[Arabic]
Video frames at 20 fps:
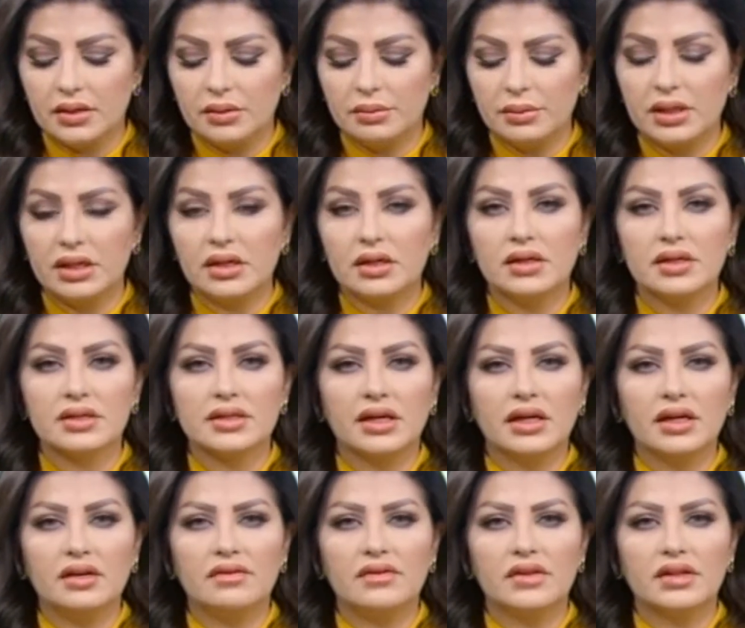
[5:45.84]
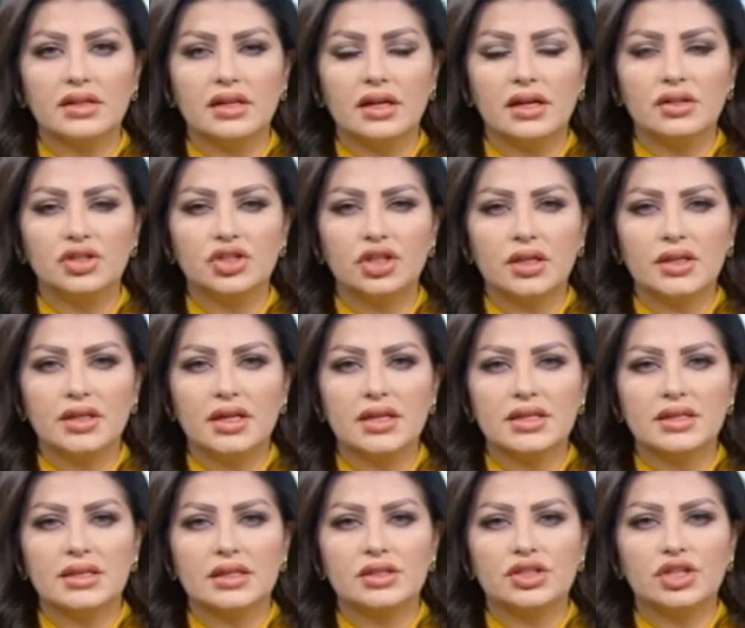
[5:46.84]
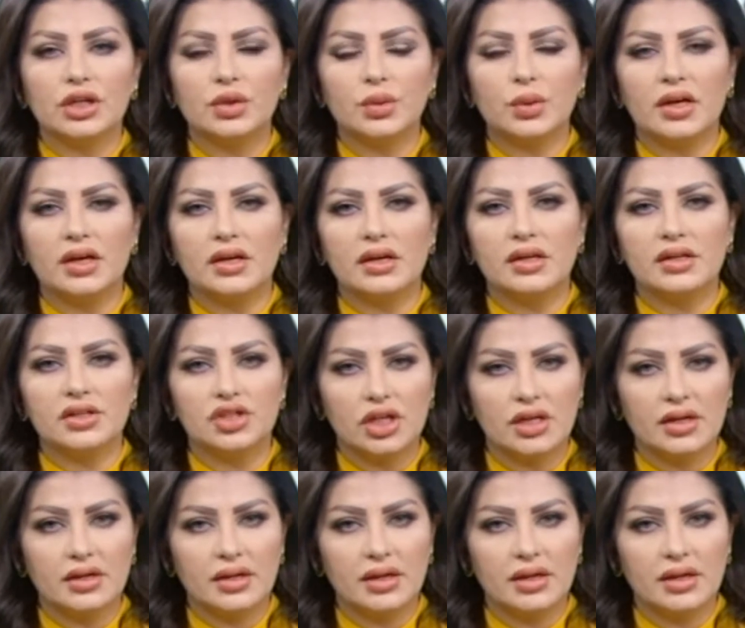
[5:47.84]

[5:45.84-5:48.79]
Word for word: من صحيفه الجريده استعجال اللجان